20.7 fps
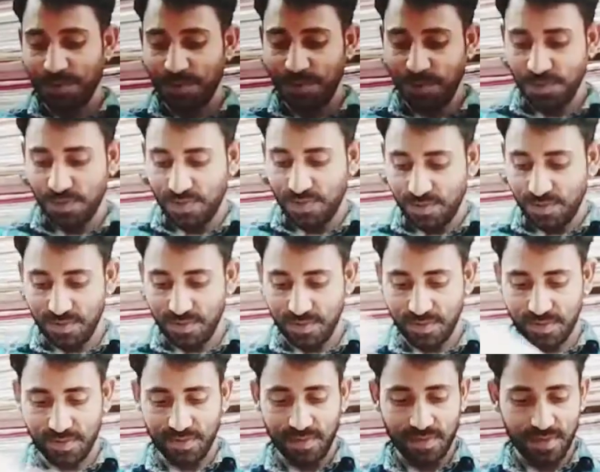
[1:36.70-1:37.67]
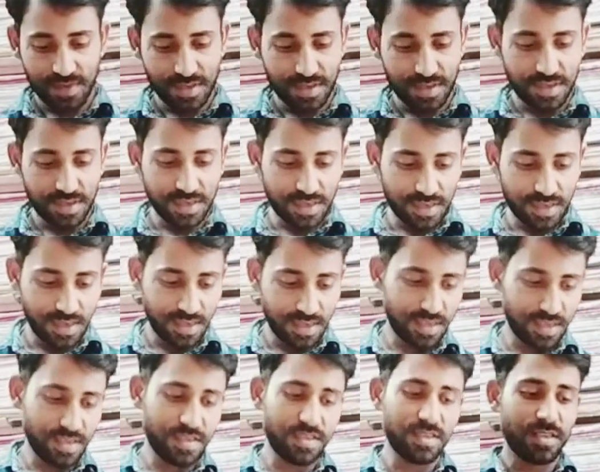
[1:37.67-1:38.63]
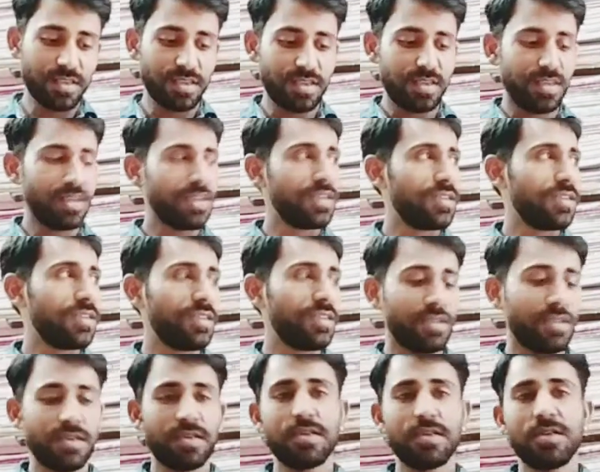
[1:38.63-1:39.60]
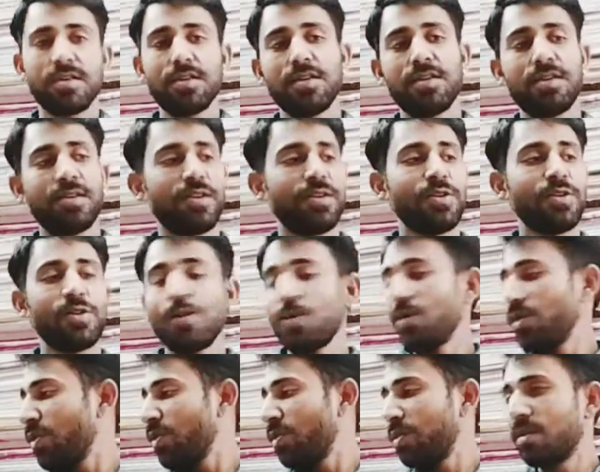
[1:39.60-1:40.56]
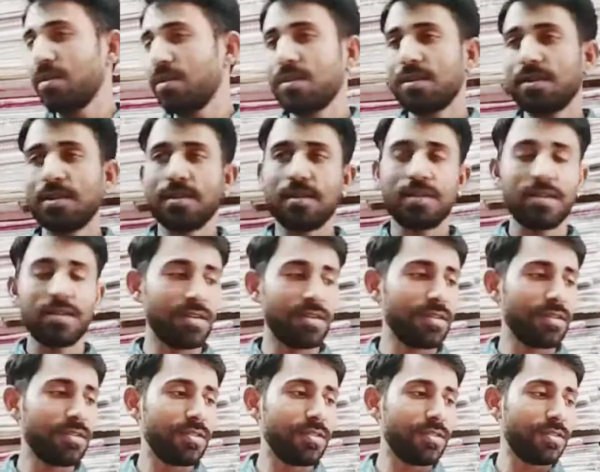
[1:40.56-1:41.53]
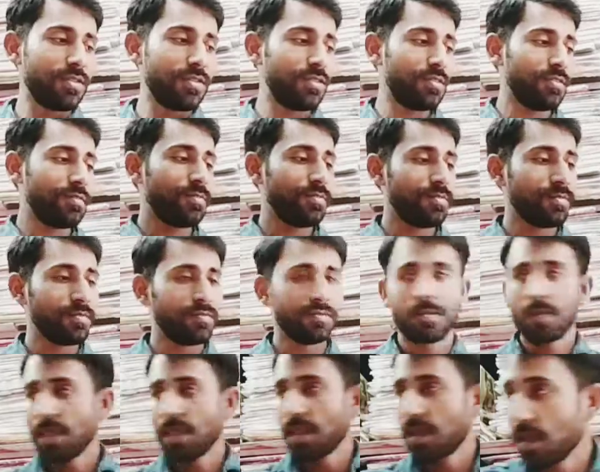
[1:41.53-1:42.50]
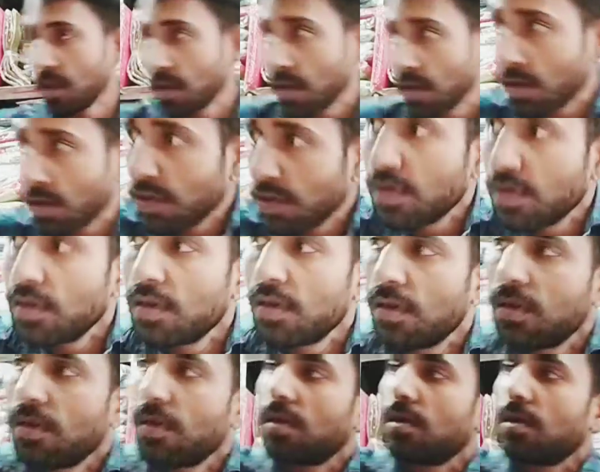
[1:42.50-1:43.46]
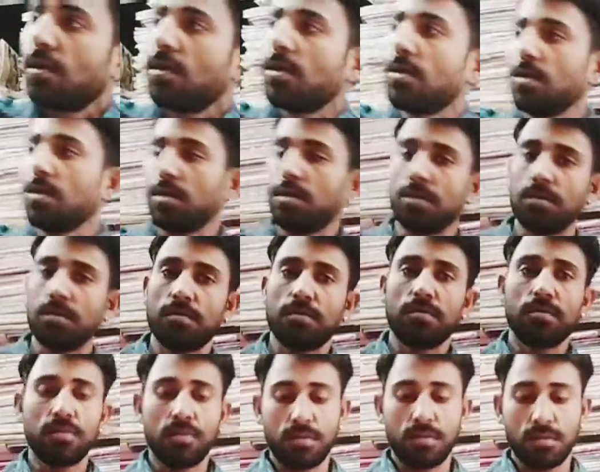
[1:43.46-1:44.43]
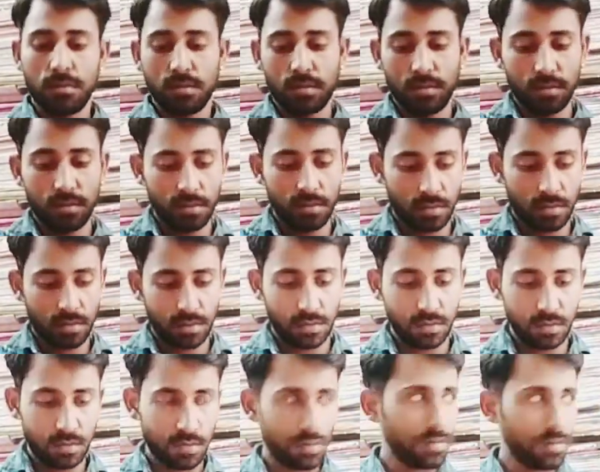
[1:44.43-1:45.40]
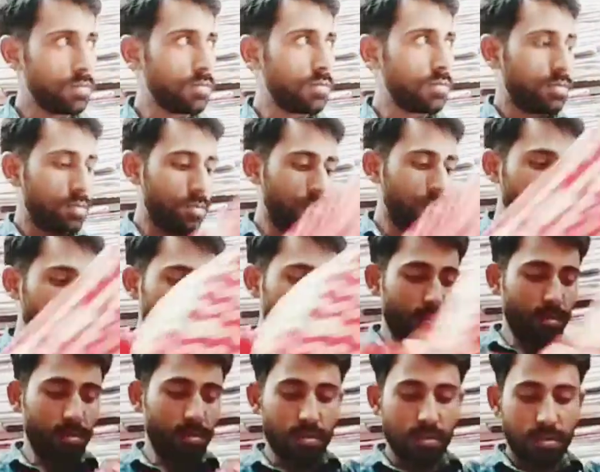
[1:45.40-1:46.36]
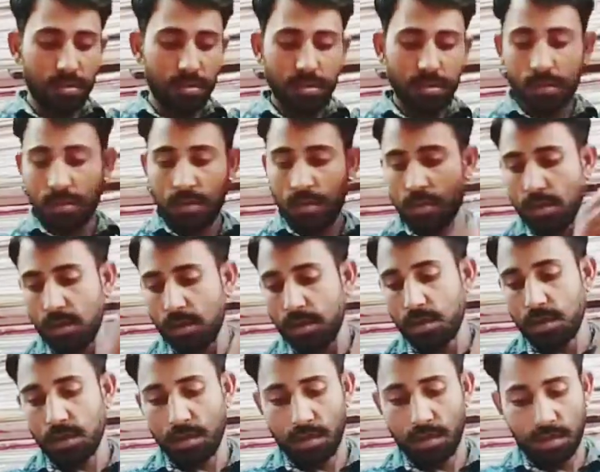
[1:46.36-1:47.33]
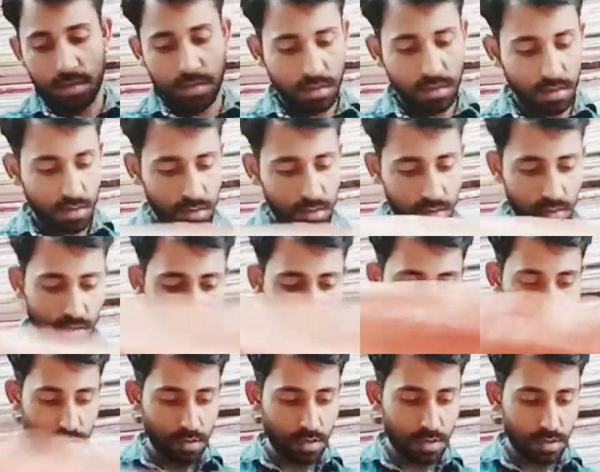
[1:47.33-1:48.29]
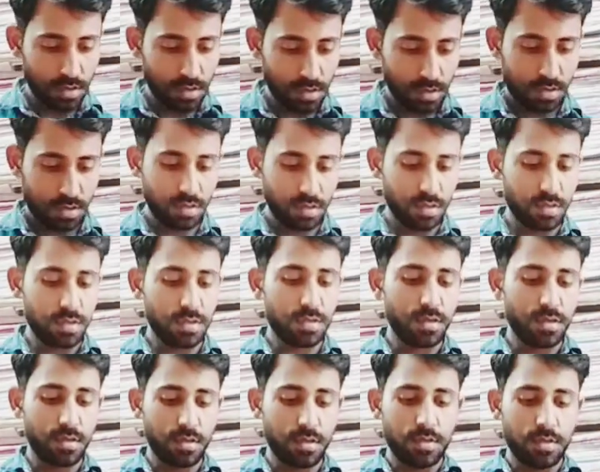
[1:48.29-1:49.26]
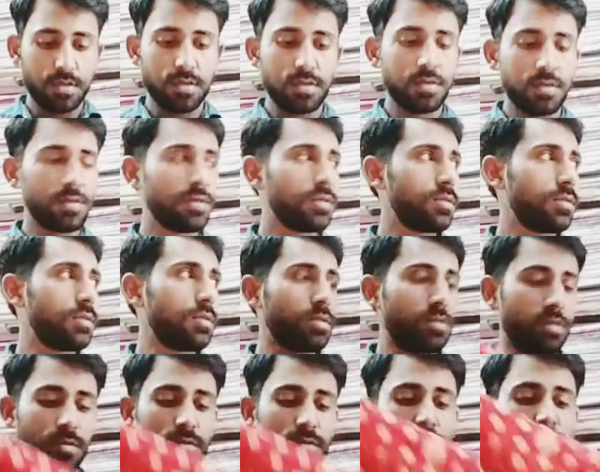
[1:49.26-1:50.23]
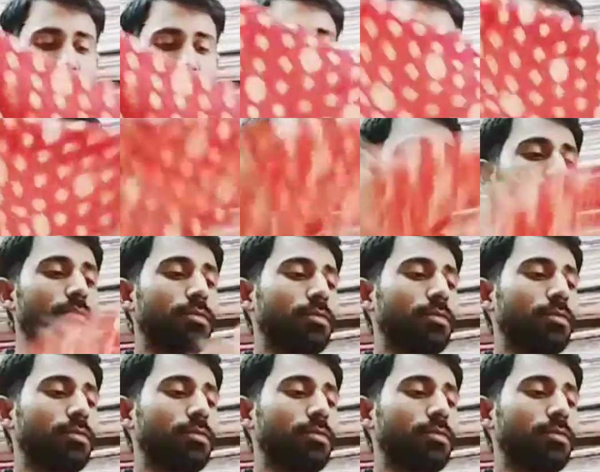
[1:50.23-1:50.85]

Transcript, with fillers: है गर्मियों के मतलब की साड़ी है बहुत अच्छी और ये देखिए आगे चलता हूँ फिर ये देखिए ये जैसे शिफॉन वीविंग शिफॉन होता है ना उस टाइप की चीज़ें आएंगी ये देखिए ये जैसे पल्ले का